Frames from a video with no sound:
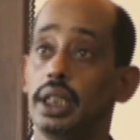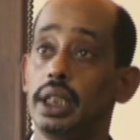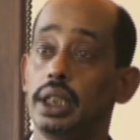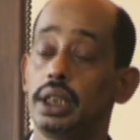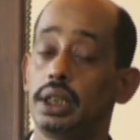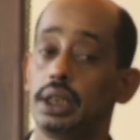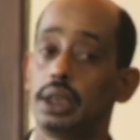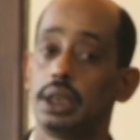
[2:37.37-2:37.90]

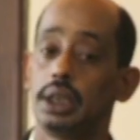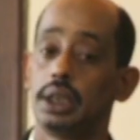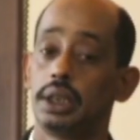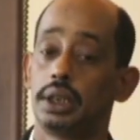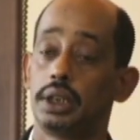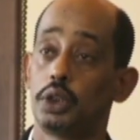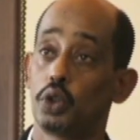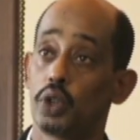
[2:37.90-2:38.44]
الطويل الأجل
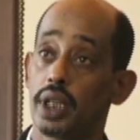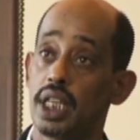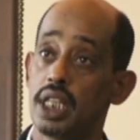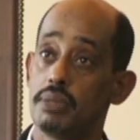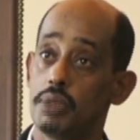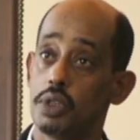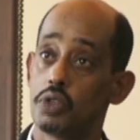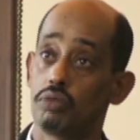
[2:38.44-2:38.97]
من قبل
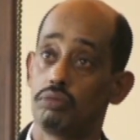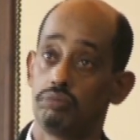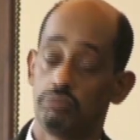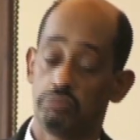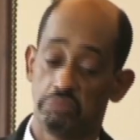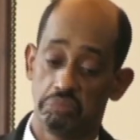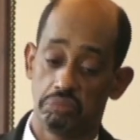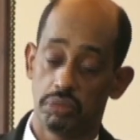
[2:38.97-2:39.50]
شركة
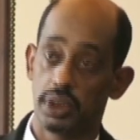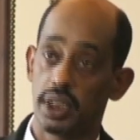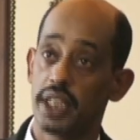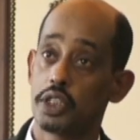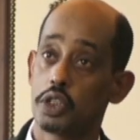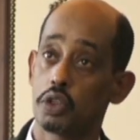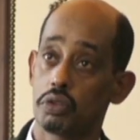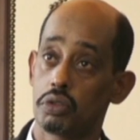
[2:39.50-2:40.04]
جيبوتي لتدقيق
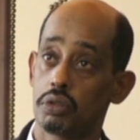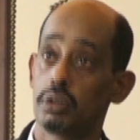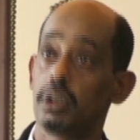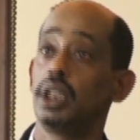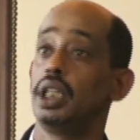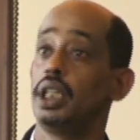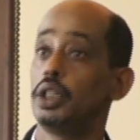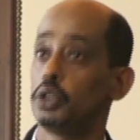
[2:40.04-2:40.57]
وإصدار
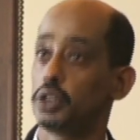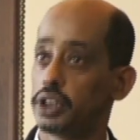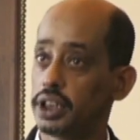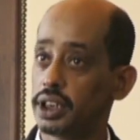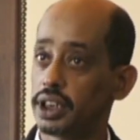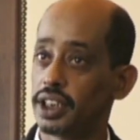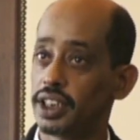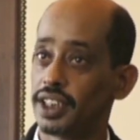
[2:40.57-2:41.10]
شهادة التفتيش